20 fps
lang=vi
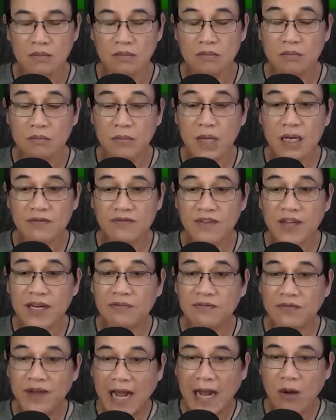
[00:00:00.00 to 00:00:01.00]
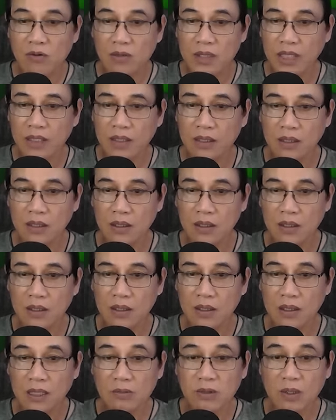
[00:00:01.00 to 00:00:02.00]
bớt vênh váo đi,
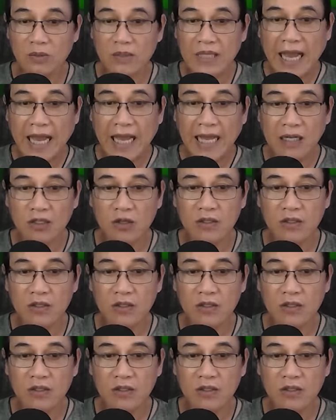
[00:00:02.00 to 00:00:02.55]
không tao giả